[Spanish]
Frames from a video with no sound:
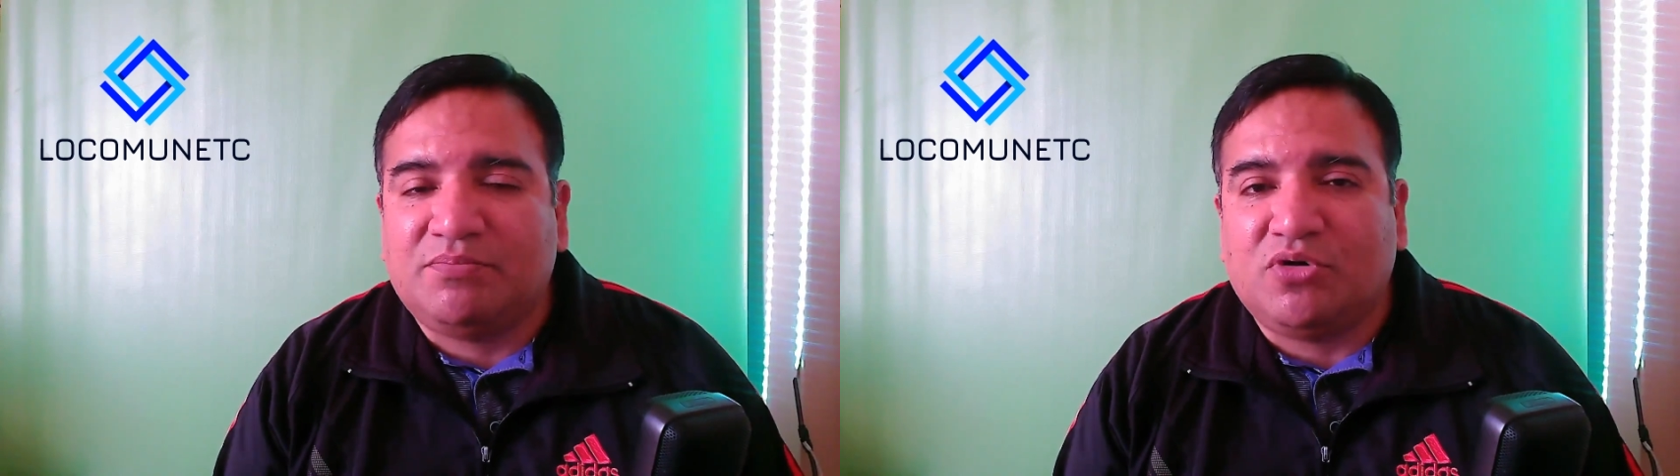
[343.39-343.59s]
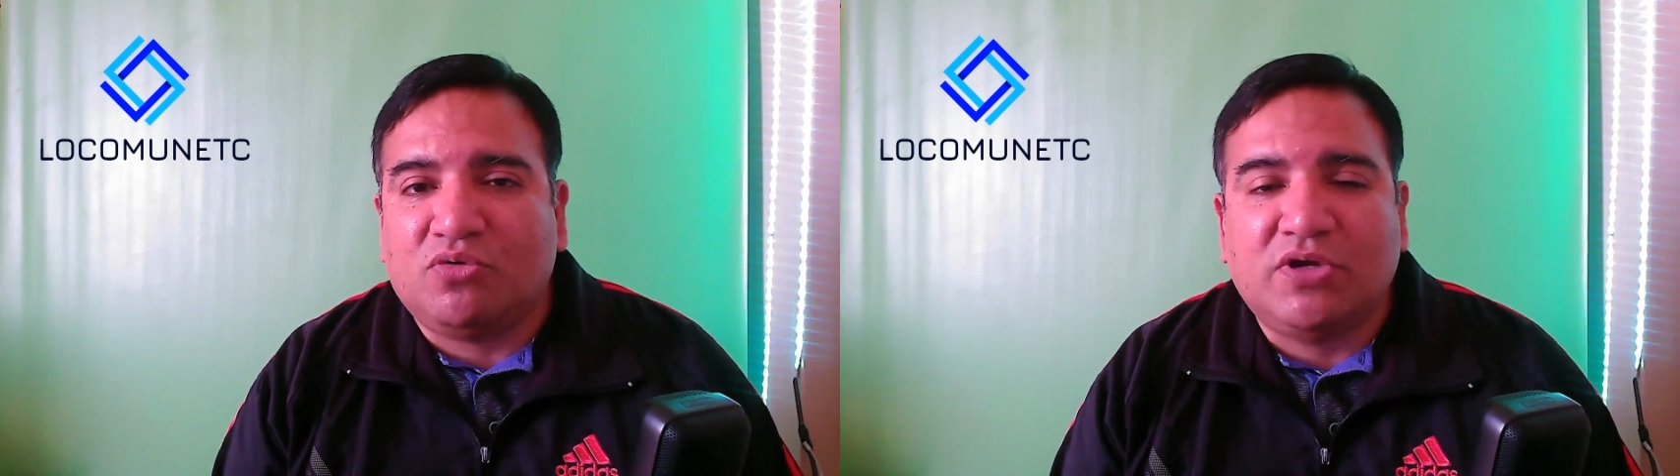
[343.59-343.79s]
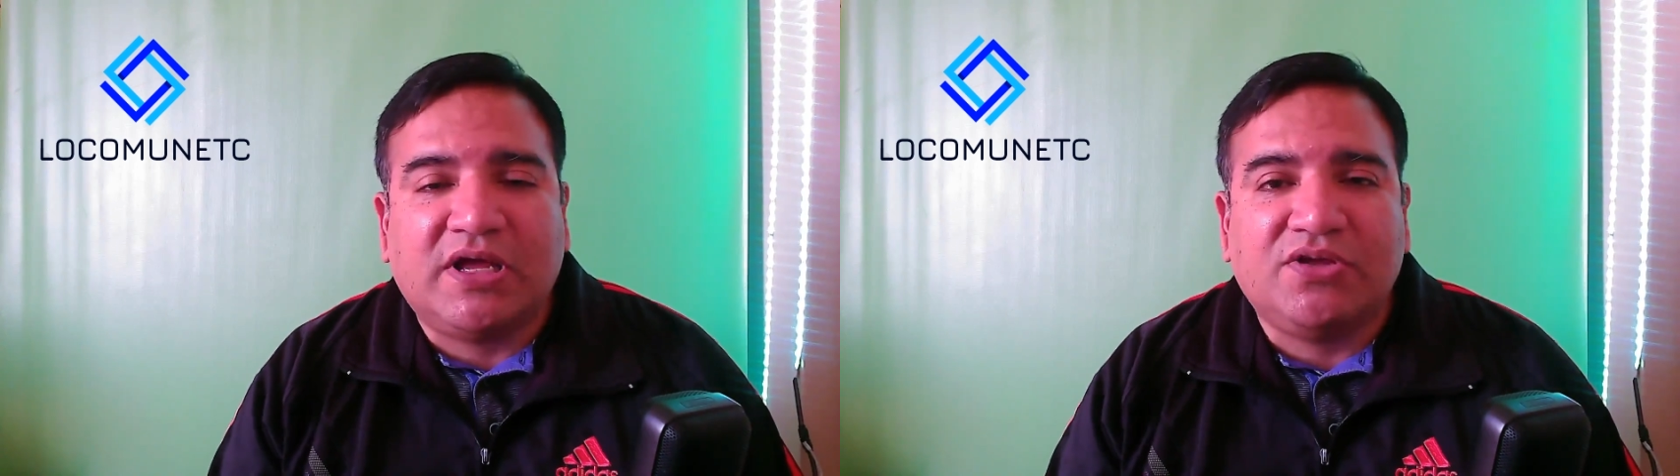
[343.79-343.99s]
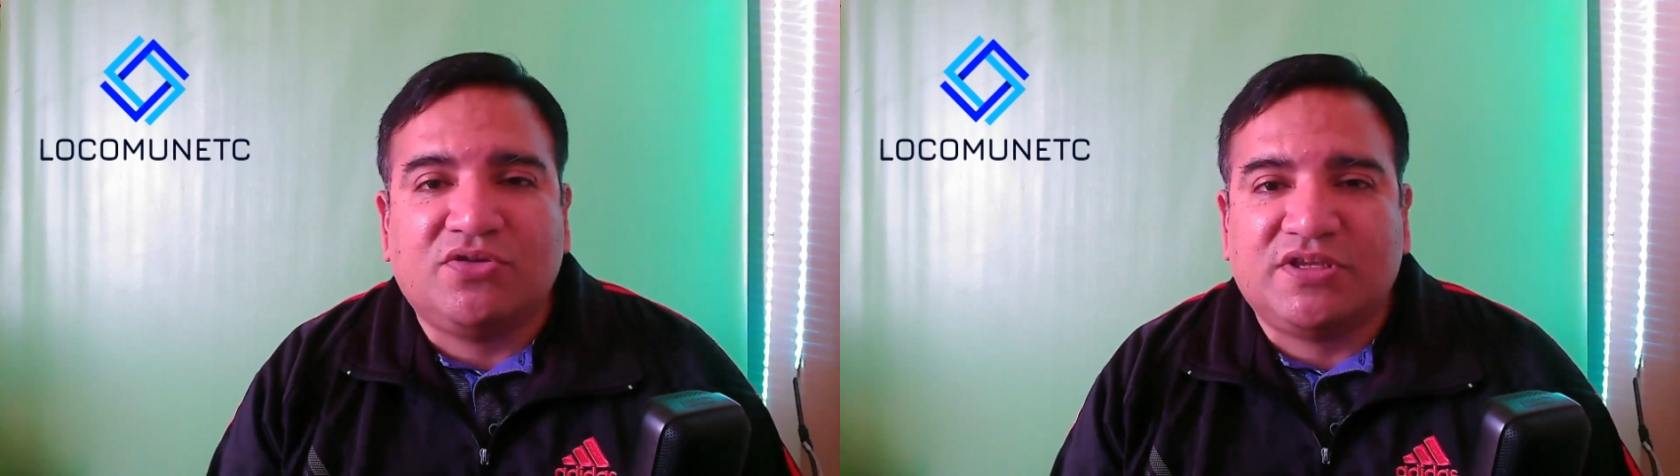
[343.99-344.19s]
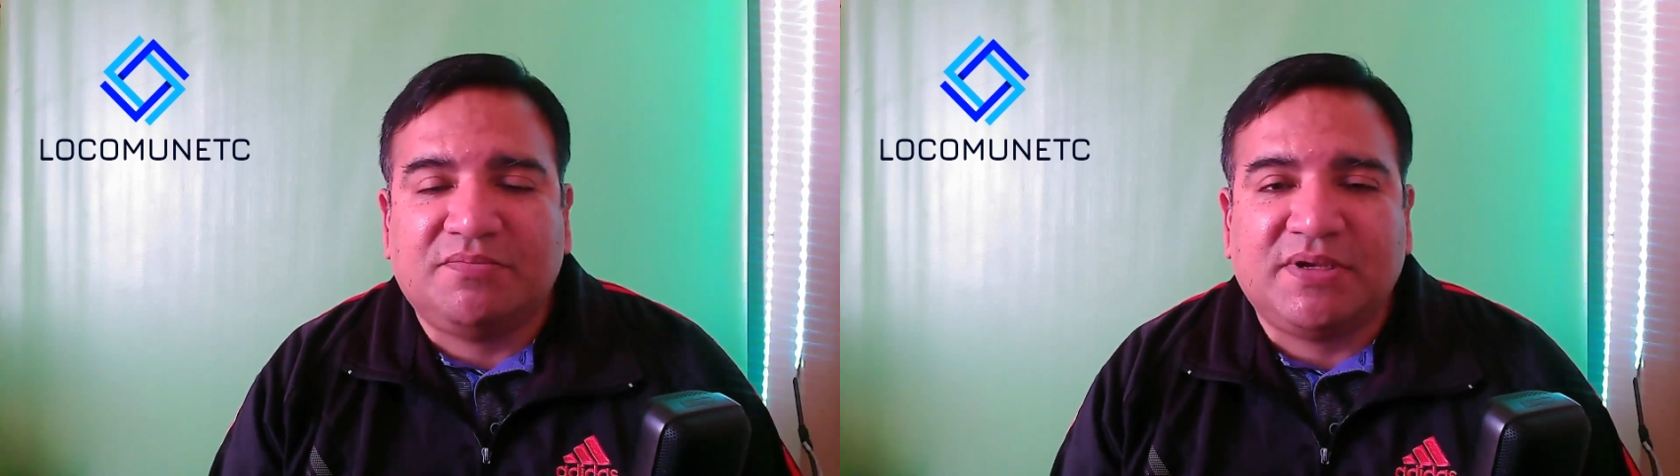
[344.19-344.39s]
por un
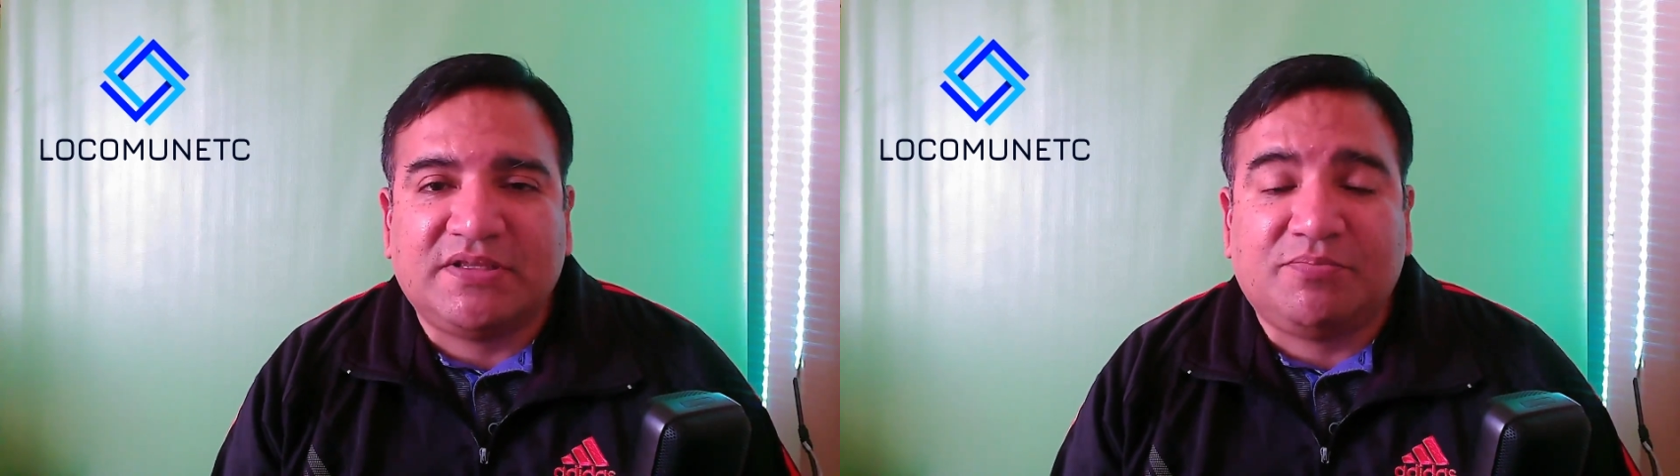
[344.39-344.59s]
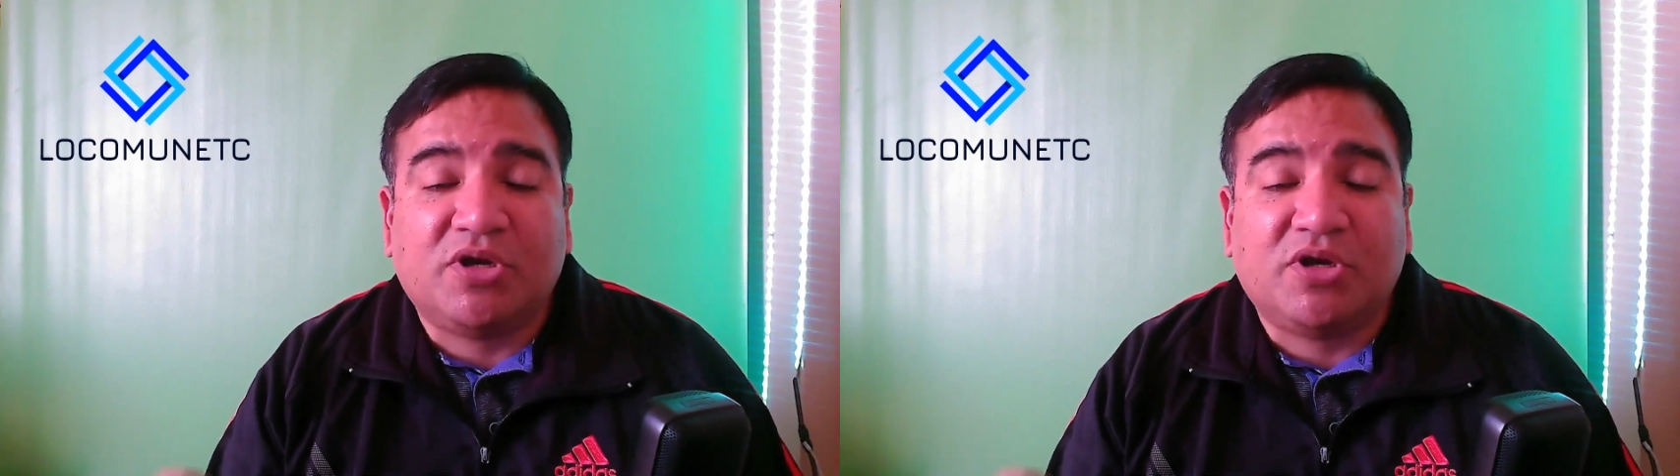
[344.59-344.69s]
año, seis meses,